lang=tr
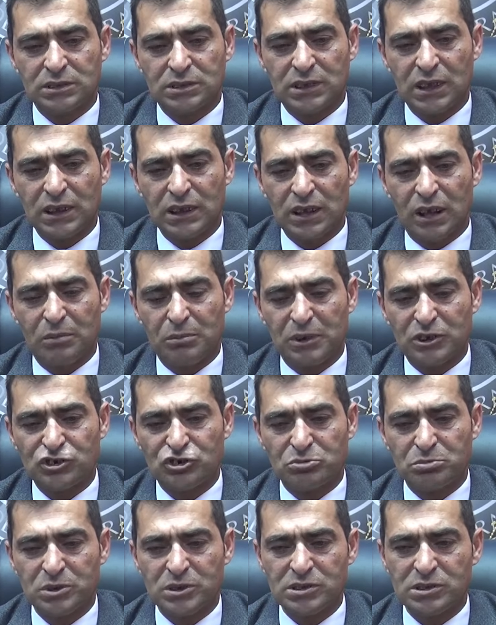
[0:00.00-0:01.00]
tek
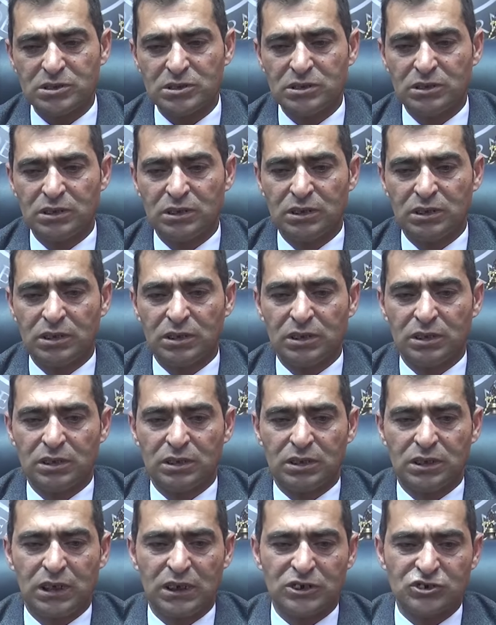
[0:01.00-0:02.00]
amacımız
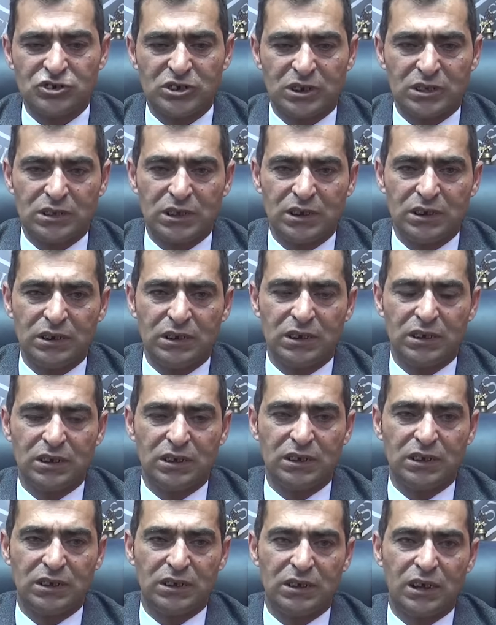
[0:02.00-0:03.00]
gerçekten
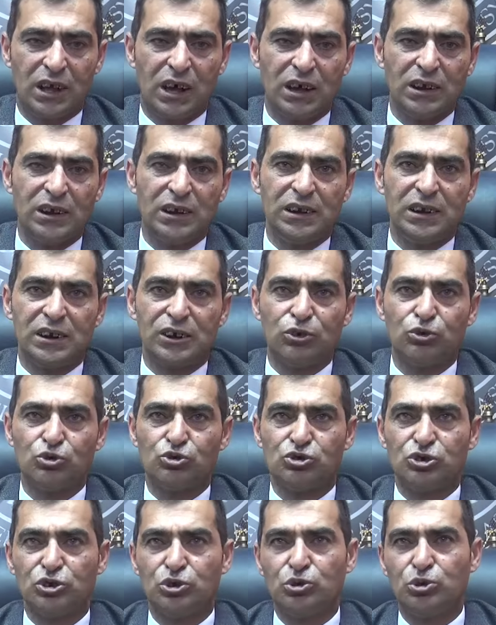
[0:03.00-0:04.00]
e, ailelerin
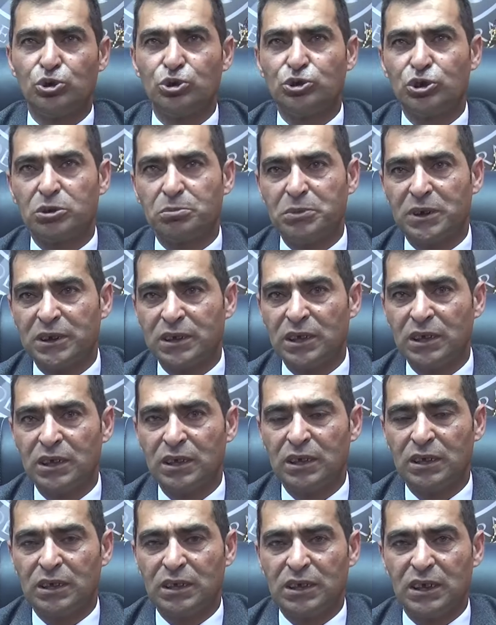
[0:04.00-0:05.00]
yüzünü güldürmek,
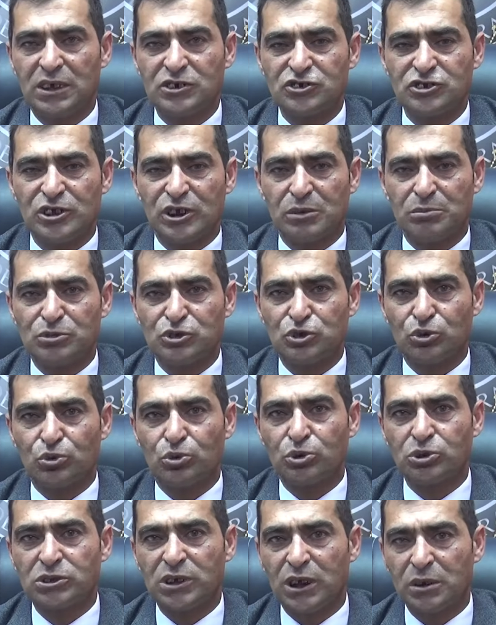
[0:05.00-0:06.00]
gençlerimizi
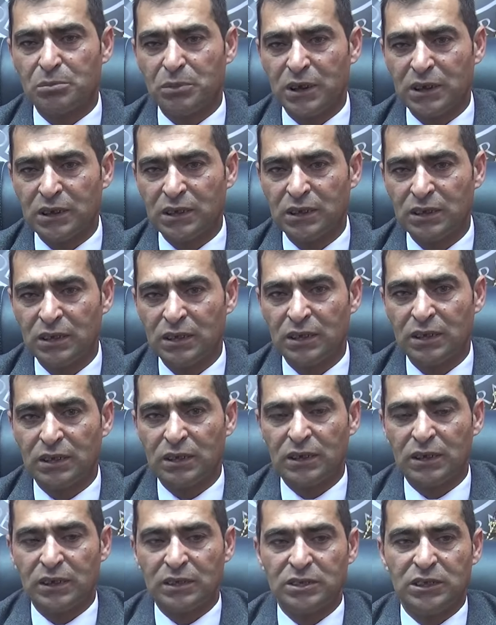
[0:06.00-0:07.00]
kurtarmak,
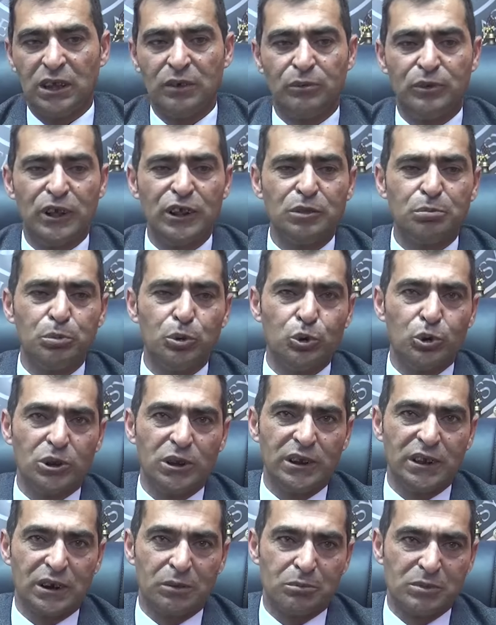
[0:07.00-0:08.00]
devlet
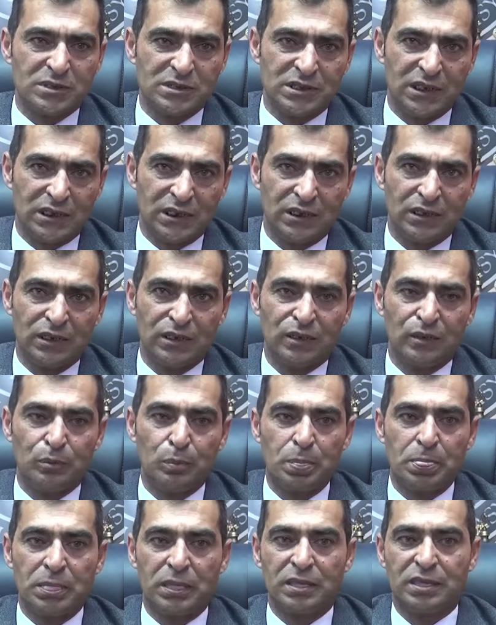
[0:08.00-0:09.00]
büyüklerimizden
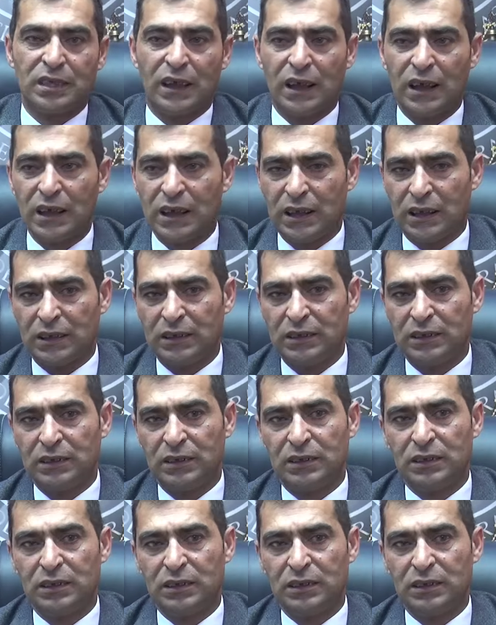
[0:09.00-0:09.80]
daha